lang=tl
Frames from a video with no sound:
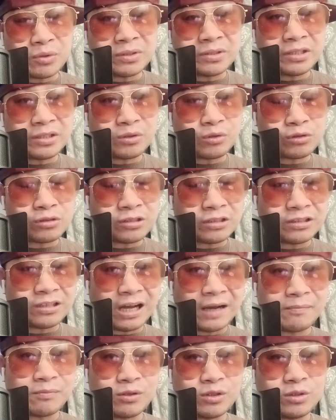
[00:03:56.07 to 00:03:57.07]
1 dito sa
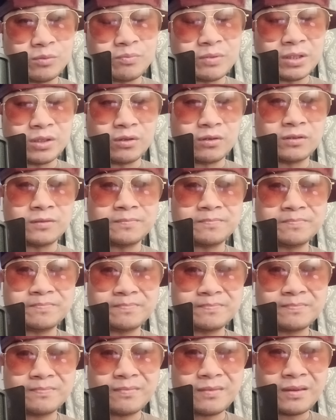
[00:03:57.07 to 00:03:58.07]
WBO
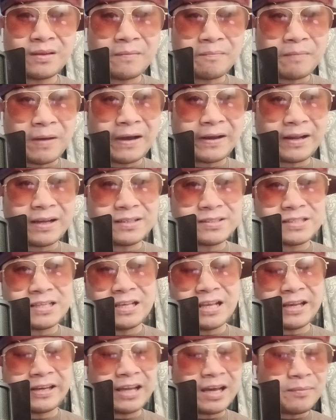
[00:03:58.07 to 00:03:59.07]
para
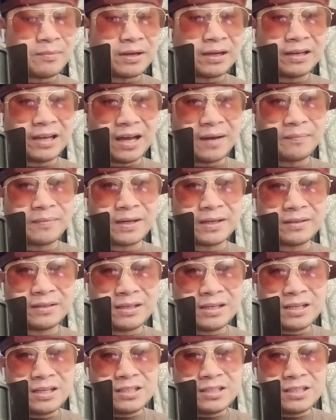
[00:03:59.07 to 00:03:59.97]
sila na maglaban